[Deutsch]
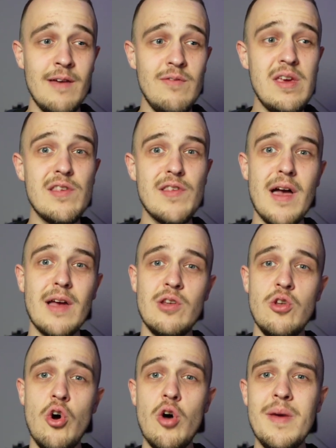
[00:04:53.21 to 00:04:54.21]
Wie gesagt,
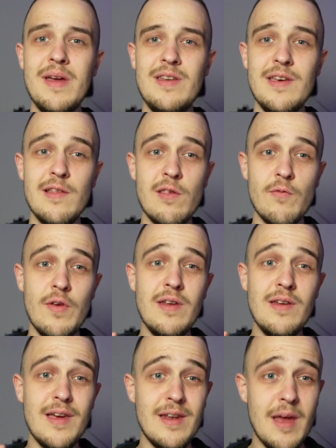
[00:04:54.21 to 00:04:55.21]
noch mehr Deals
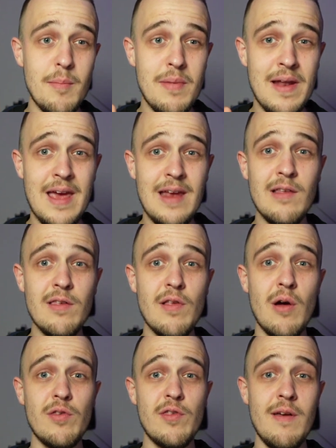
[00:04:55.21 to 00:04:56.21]
findet ihr in der
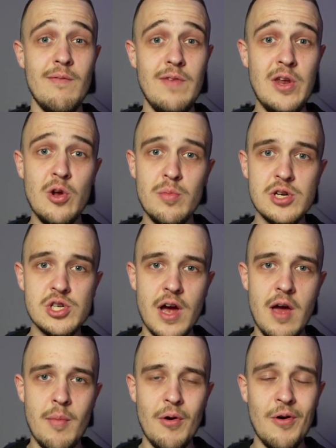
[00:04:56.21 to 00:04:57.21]
Playlist aus der
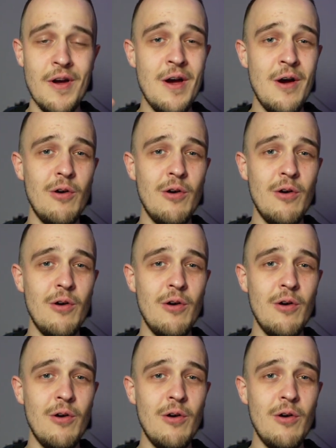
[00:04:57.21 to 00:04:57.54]
Videobeschreibung